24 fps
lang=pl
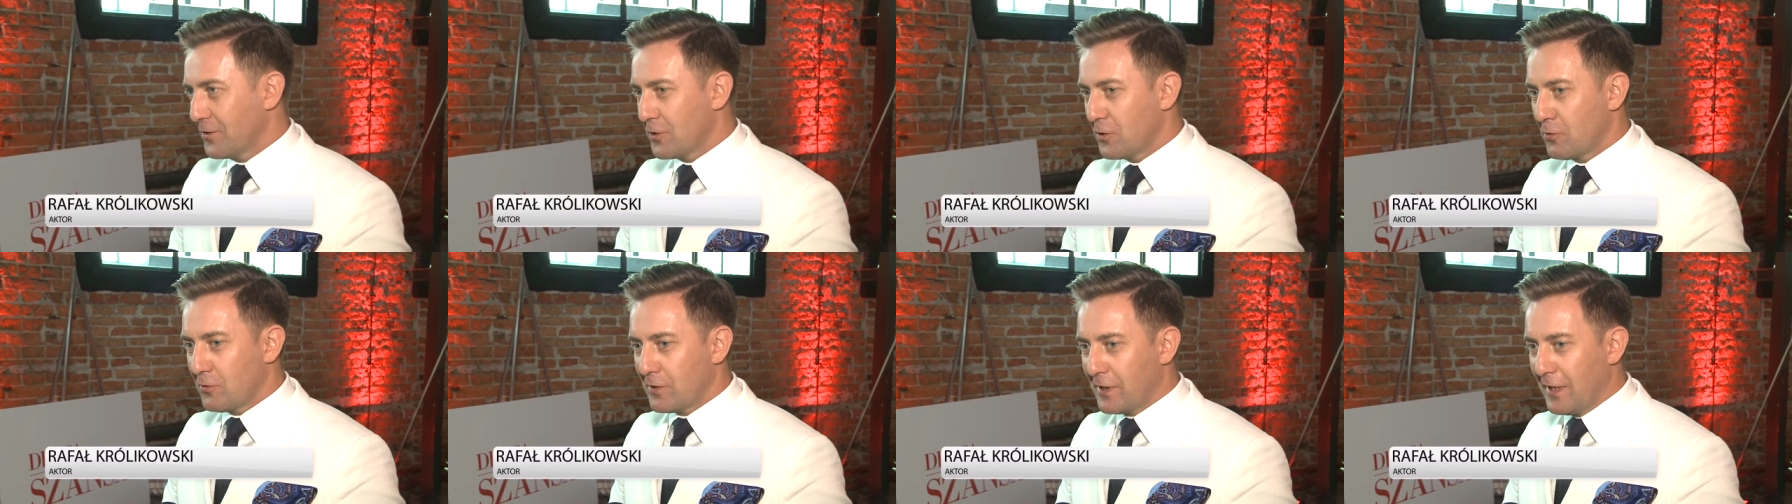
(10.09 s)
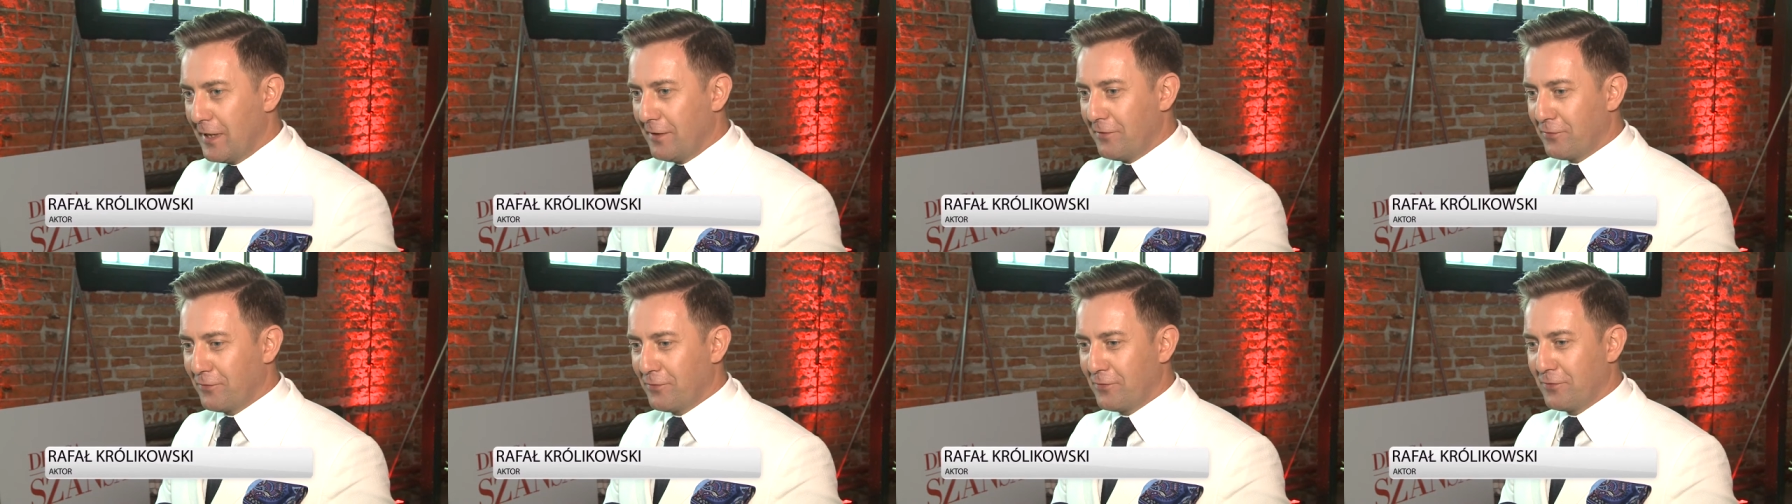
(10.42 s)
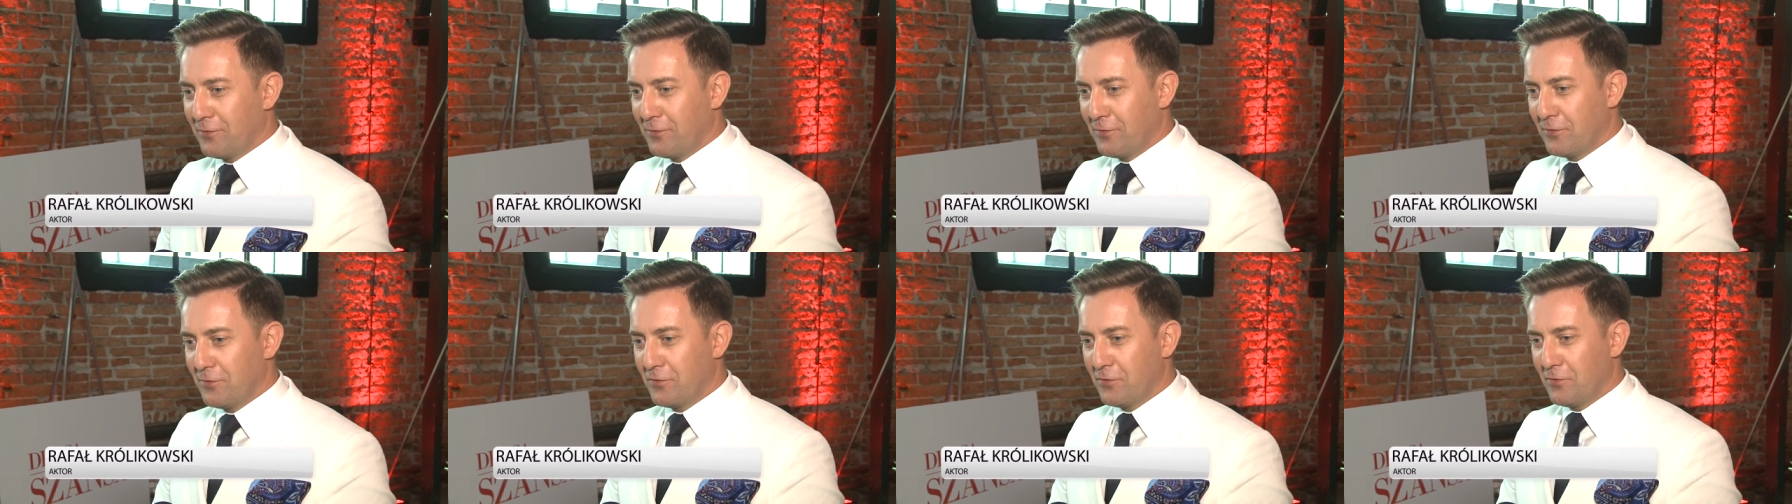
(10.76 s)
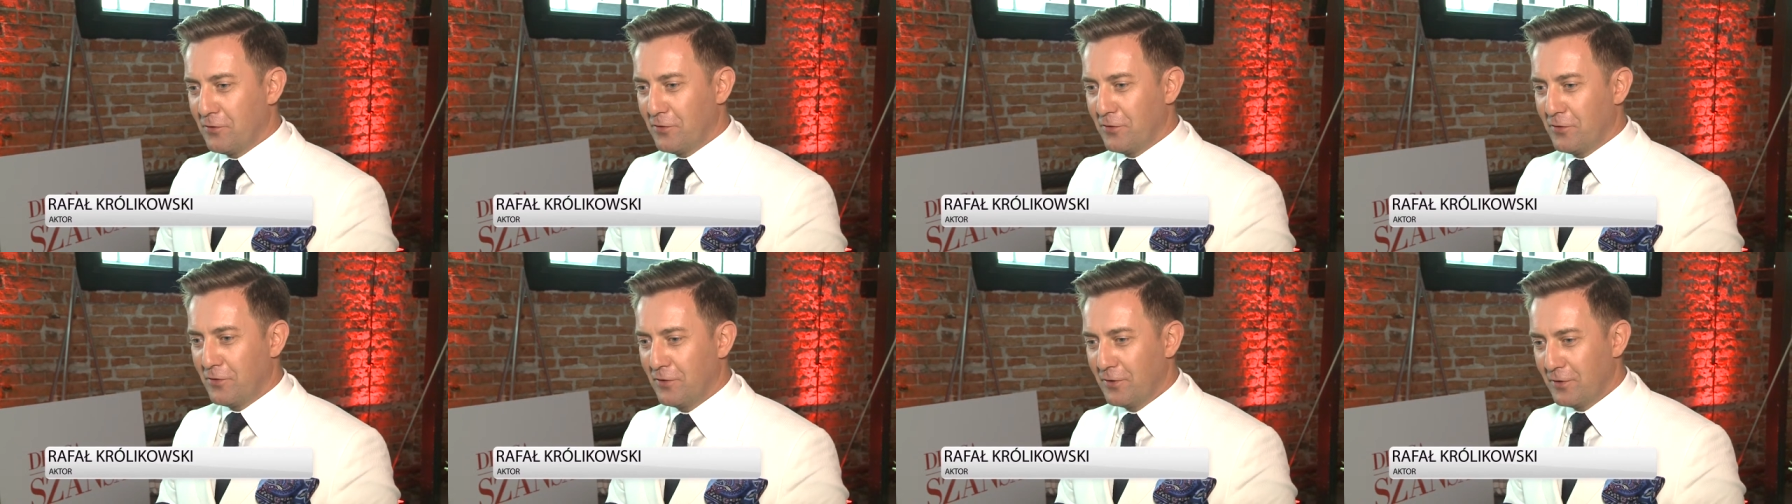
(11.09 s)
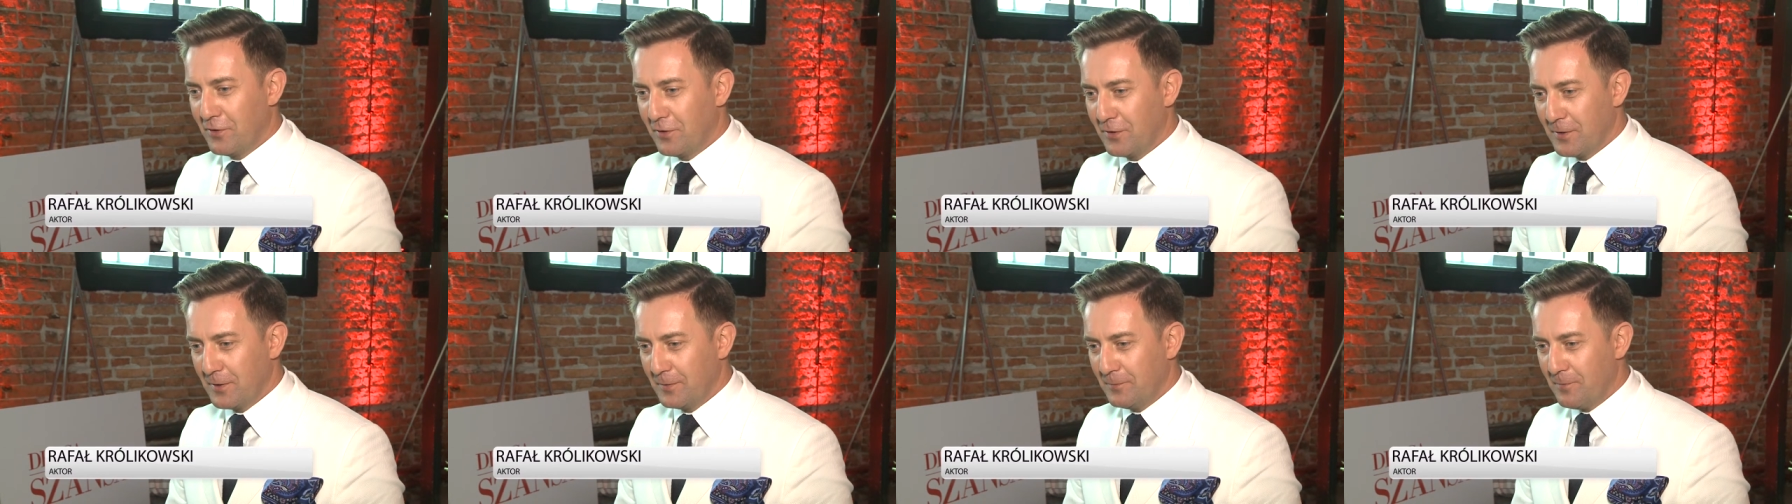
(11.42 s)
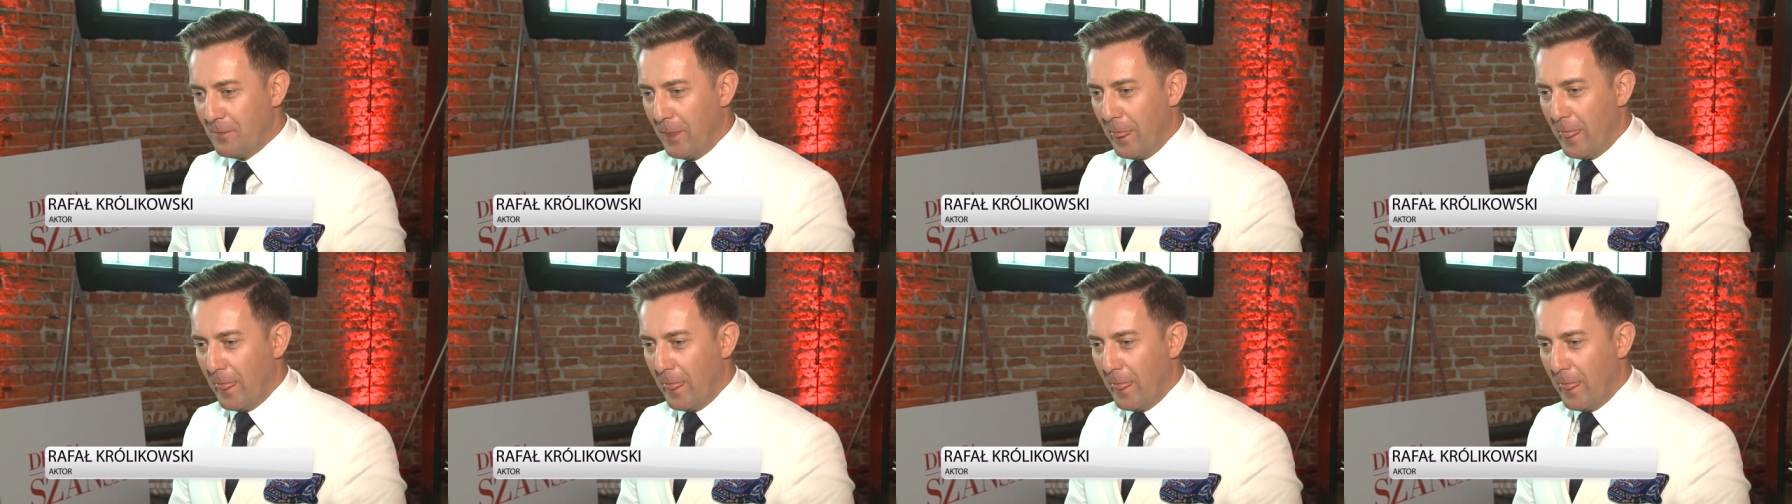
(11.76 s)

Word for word: rzuca w y,